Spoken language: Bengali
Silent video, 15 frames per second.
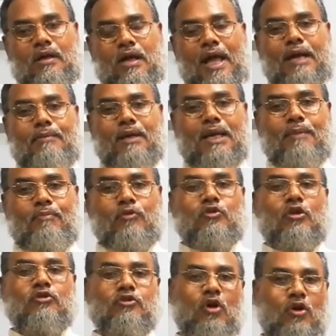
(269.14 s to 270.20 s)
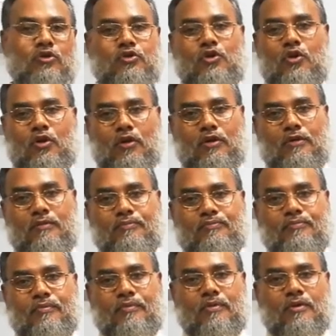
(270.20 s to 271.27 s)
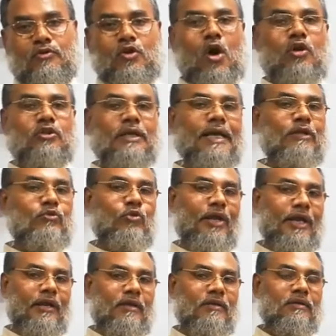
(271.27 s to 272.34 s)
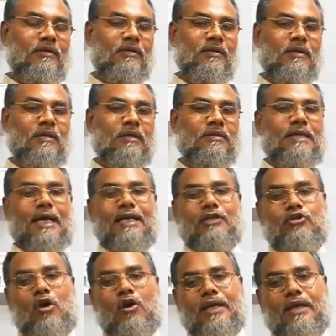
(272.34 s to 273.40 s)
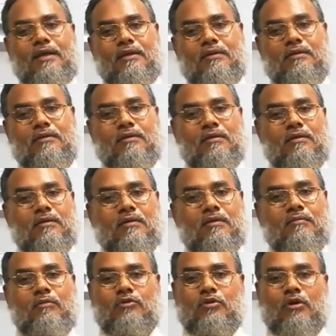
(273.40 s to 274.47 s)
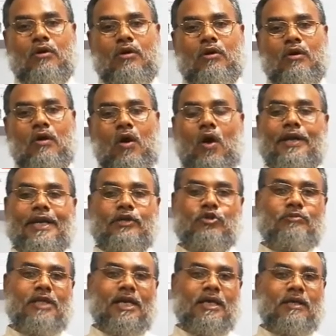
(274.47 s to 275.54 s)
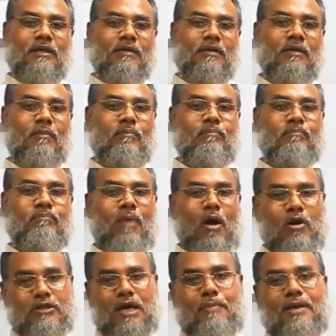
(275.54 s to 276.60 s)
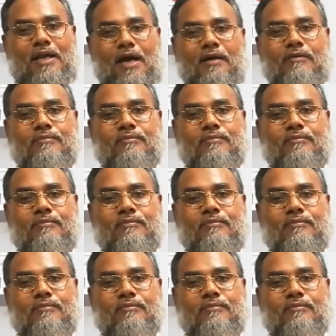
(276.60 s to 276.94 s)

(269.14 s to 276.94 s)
একবারে প্রত্যন্ত অঞ্চল শহর থেকে দূরে যেখানে শহরের মতো অনেক সুবিধাই পাওয়া যাবে না